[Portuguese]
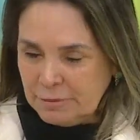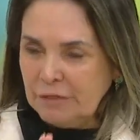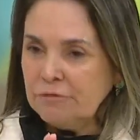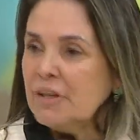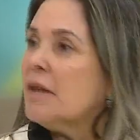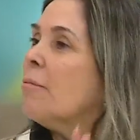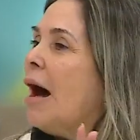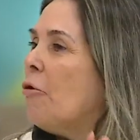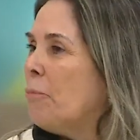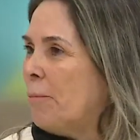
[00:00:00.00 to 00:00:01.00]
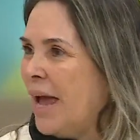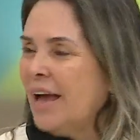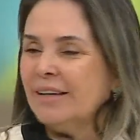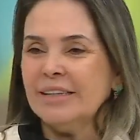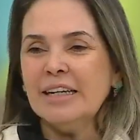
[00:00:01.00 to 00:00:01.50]
firmar o
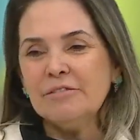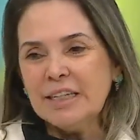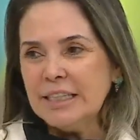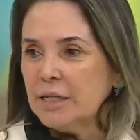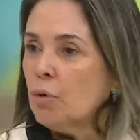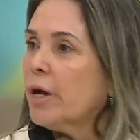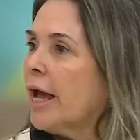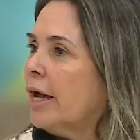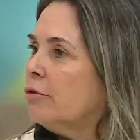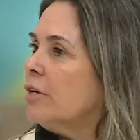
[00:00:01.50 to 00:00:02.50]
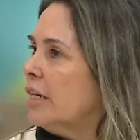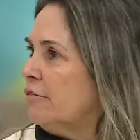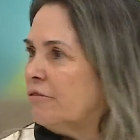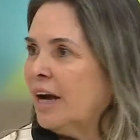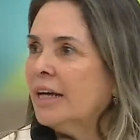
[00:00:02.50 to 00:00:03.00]
pé ali, ele vai dizer eu quero e
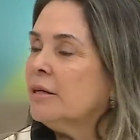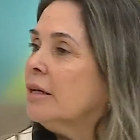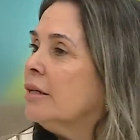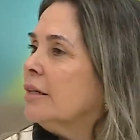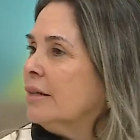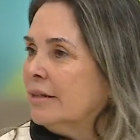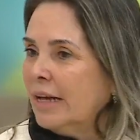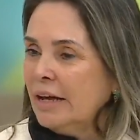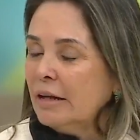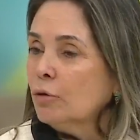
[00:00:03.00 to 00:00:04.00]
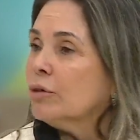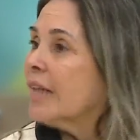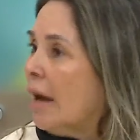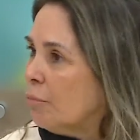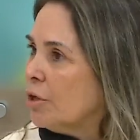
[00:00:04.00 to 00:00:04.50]
ele vai né,
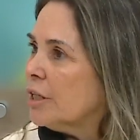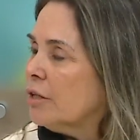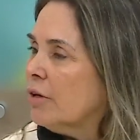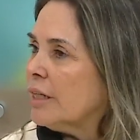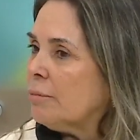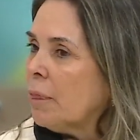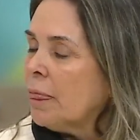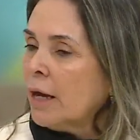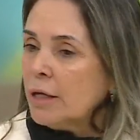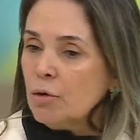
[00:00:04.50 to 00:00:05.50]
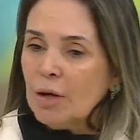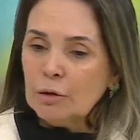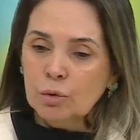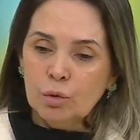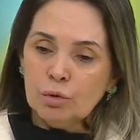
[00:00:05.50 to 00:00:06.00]
lutar por aquilo ali. E o
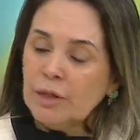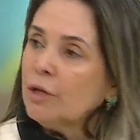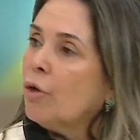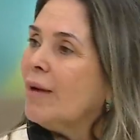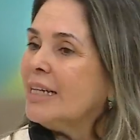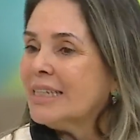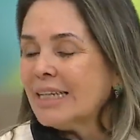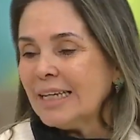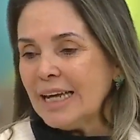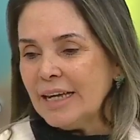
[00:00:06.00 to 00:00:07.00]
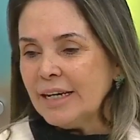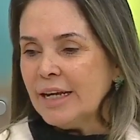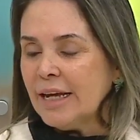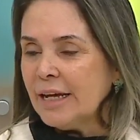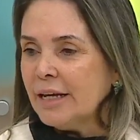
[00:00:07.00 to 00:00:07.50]
adulto ele começa a
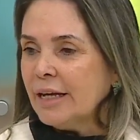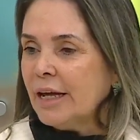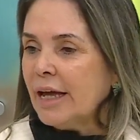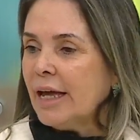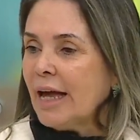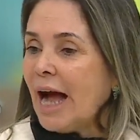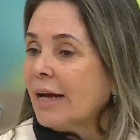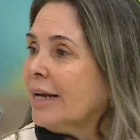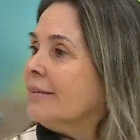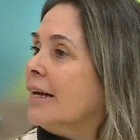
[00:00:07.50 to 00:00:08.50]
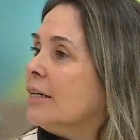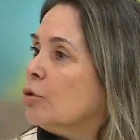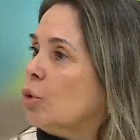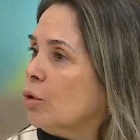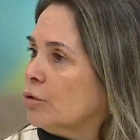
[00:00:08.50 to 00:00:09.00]
querer é, agradar a
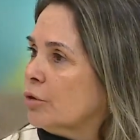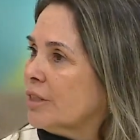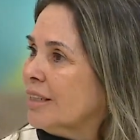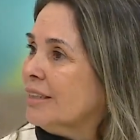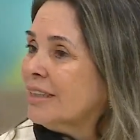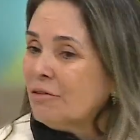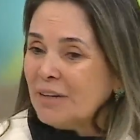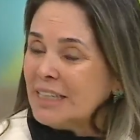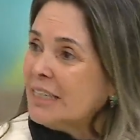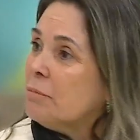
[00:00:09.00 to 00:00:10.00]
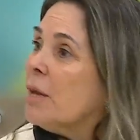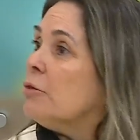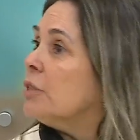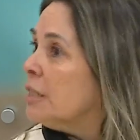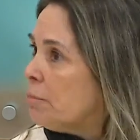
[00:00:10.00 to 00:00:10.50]
todos. Olha então só. vai se
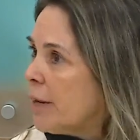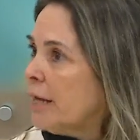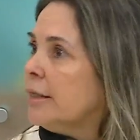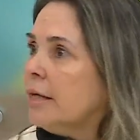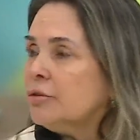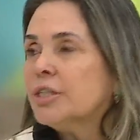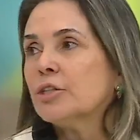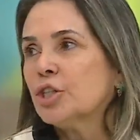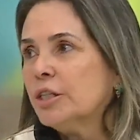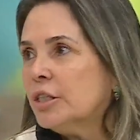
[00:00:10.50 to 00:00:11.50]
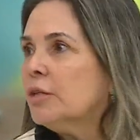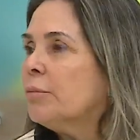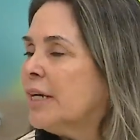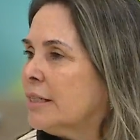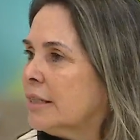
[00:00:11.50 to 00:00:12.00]
meio que se perdendo se a gente
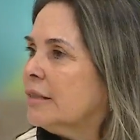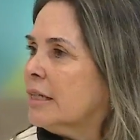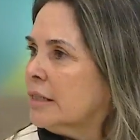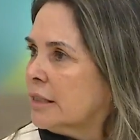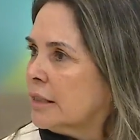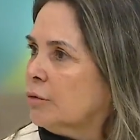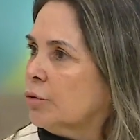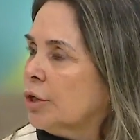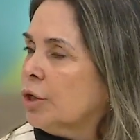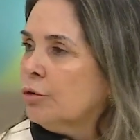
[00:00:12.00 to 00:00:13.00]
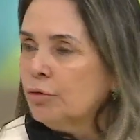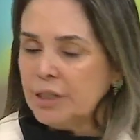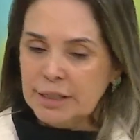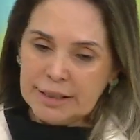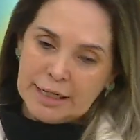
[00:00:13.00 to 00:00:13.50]
não presta atenção no
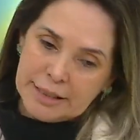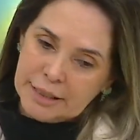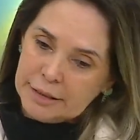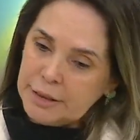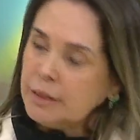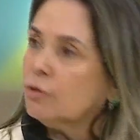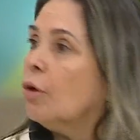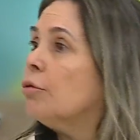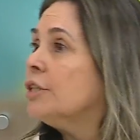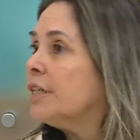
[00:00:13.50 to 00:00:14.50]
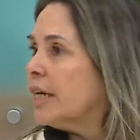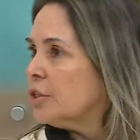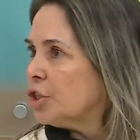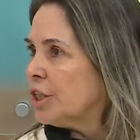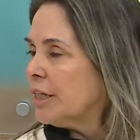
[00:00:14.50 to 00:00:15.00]
que está sentindo, aonde
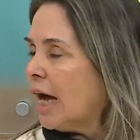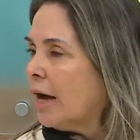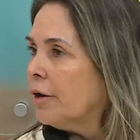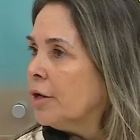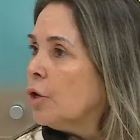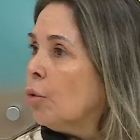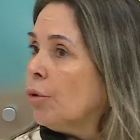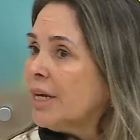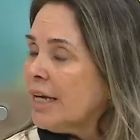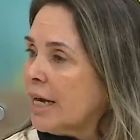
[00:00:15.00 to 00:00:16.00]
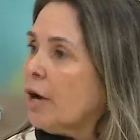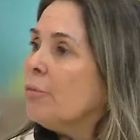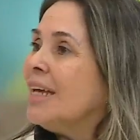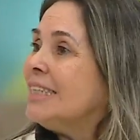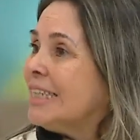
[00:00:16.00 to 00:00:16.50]
quer chegar, o que
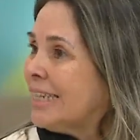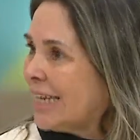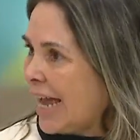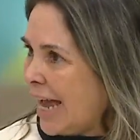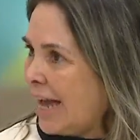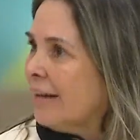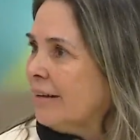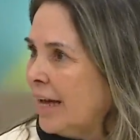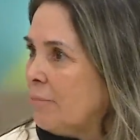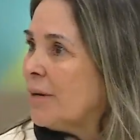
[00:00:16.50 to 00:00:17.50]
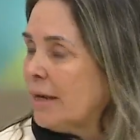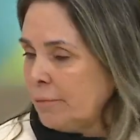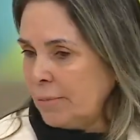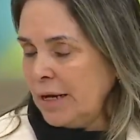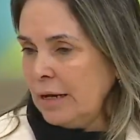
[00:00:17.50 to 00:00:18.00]
realmente quer, né,
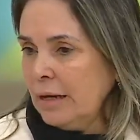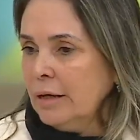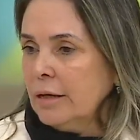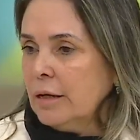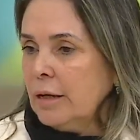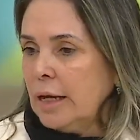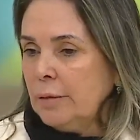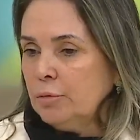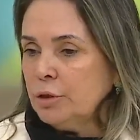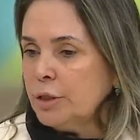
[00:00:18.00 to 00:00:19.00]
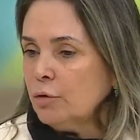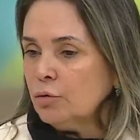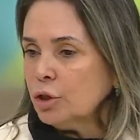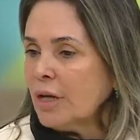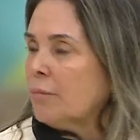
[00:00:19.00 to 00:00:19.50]
para é, para os
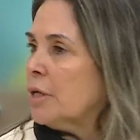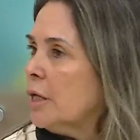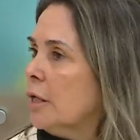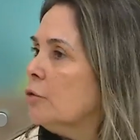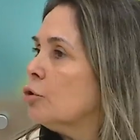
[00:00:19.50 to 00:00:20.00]
seus caminhos,